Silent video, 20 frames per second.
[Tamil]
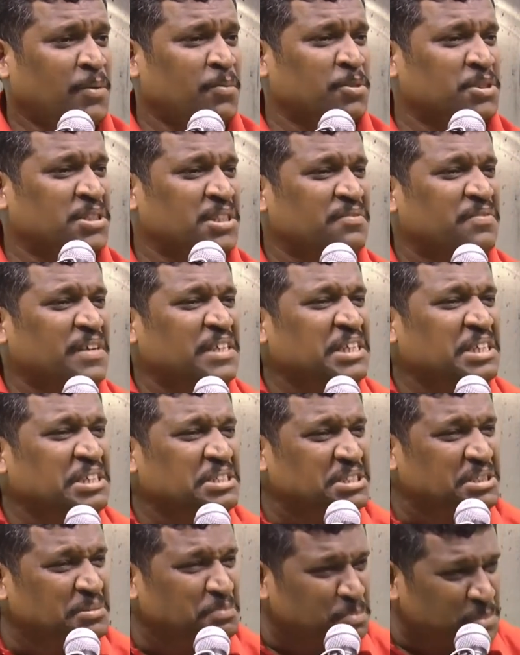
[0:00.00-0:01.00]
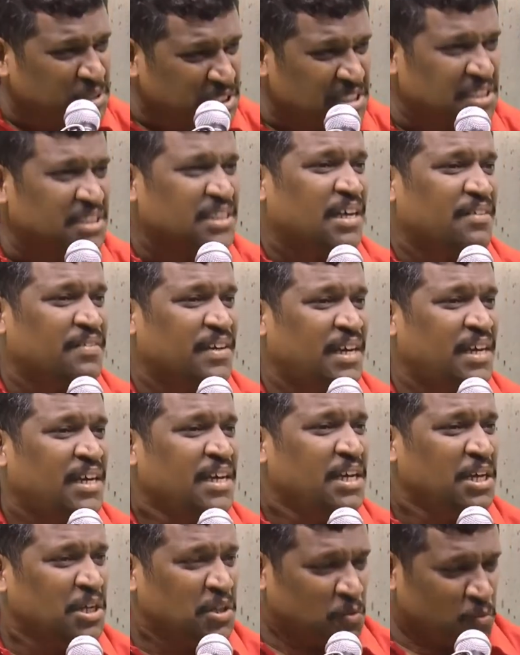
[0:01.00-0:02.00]
சாப்பிட்டு முடிச்சுன்னு வயிறு திம்முன்னு
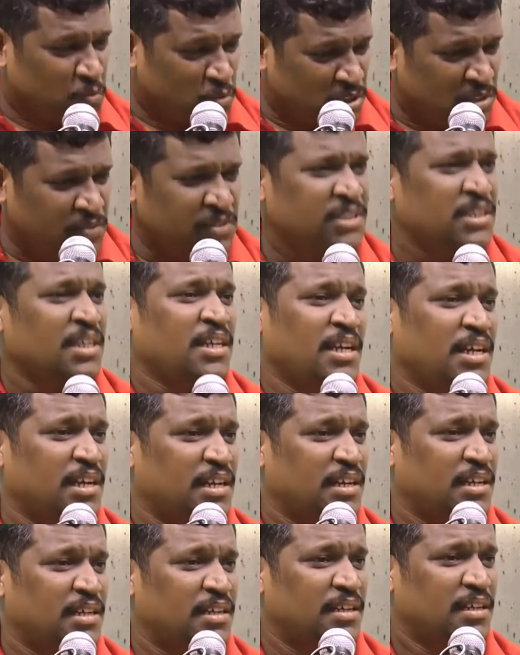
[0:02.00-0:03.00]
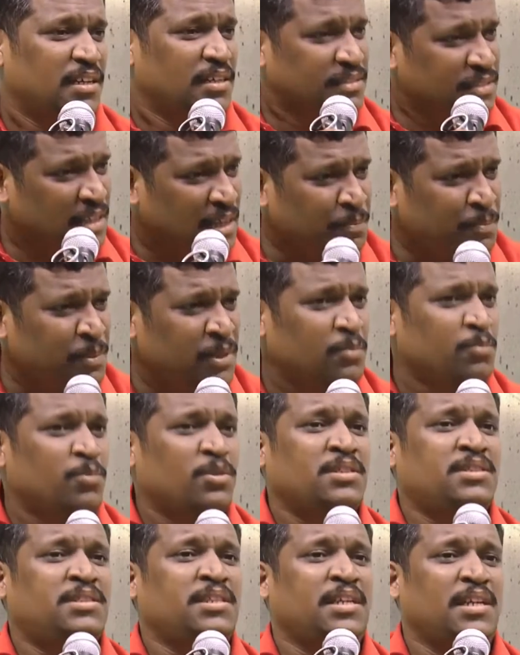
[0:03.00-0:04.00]
இருந்தாவே உணவு சரியில்லை
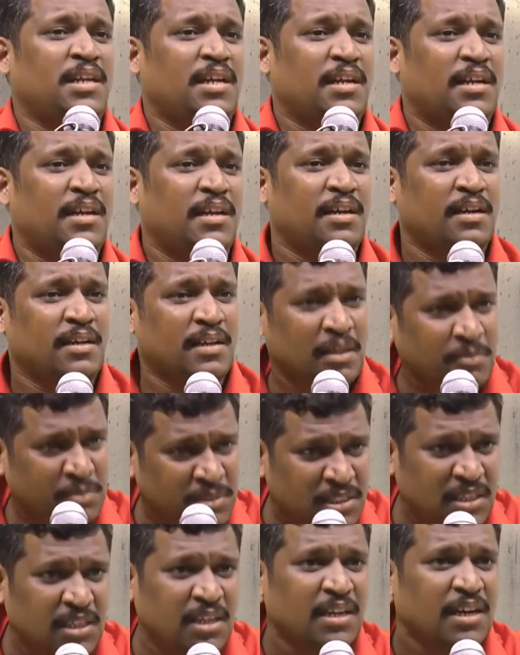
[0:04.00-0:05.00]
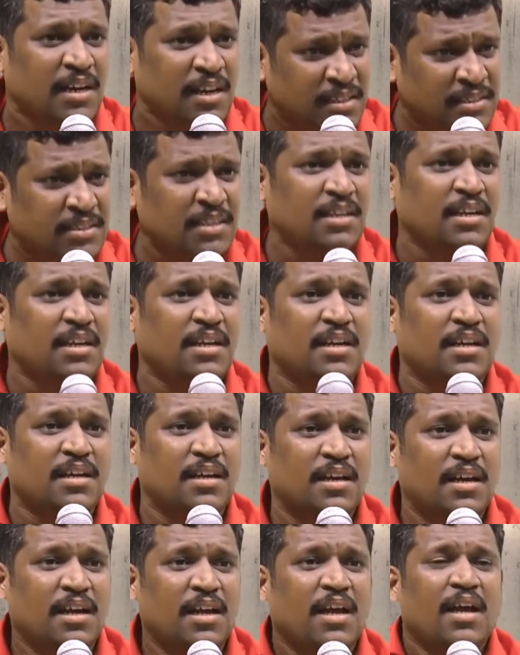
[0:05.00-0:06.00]
சாப்பிட்ட முறை சரியில்லை நாம் சரியில்லை எல்லாம்
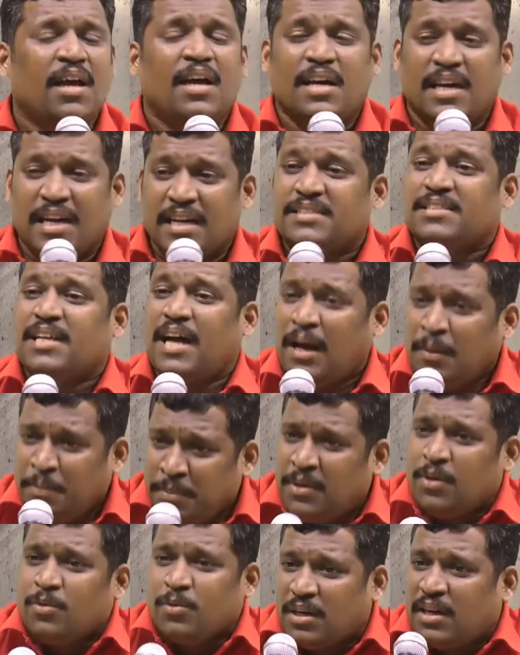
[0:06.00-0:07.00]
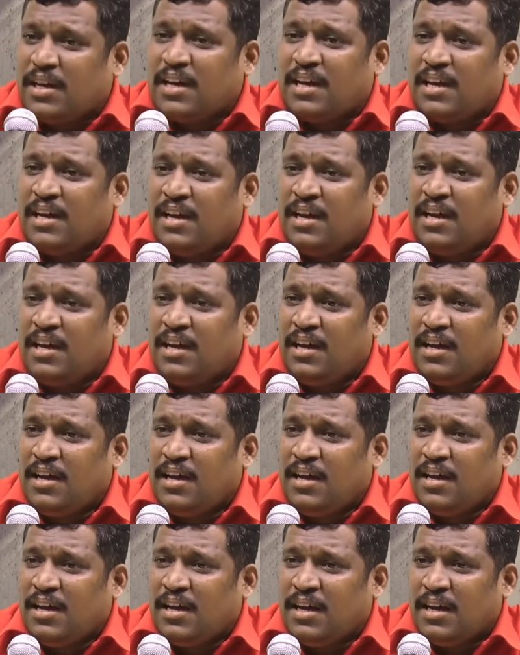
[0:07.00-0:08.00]
சரியில்லை இங்கே சாப்பிட்டோன்னே
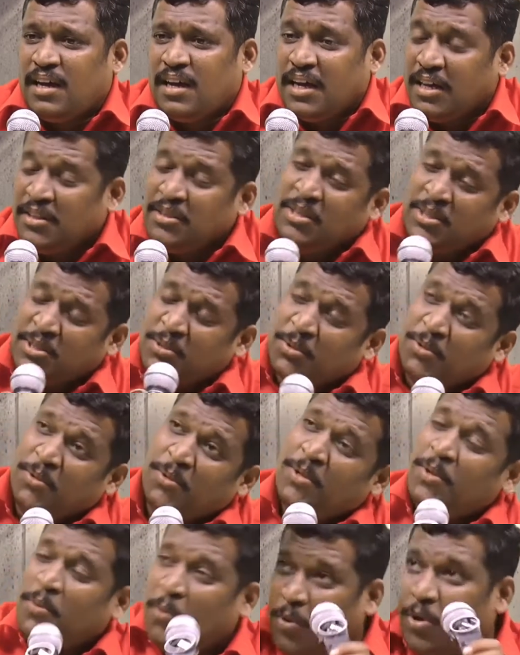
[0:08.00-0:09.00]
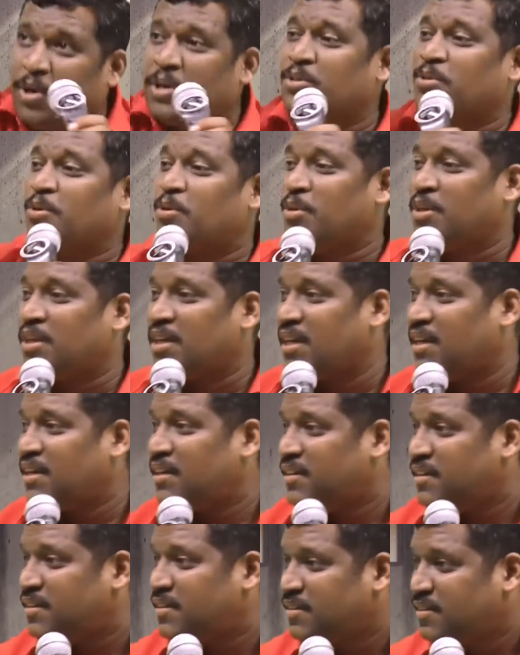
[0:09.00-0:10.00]
எந்திரிச்சு குடு குடுன்னு
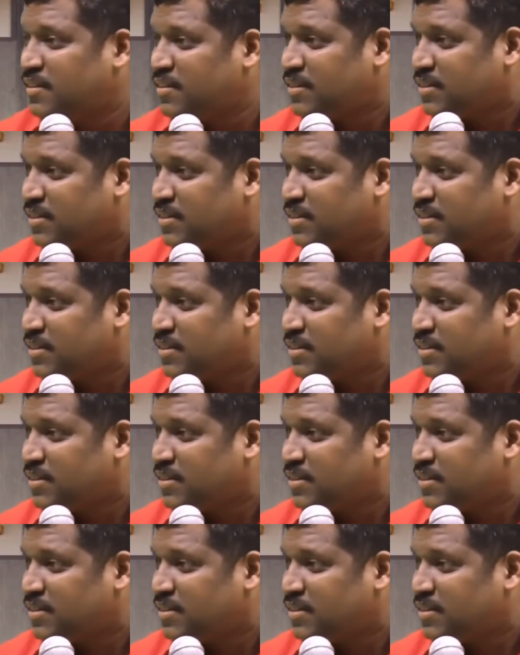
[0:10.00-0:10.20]
ஓட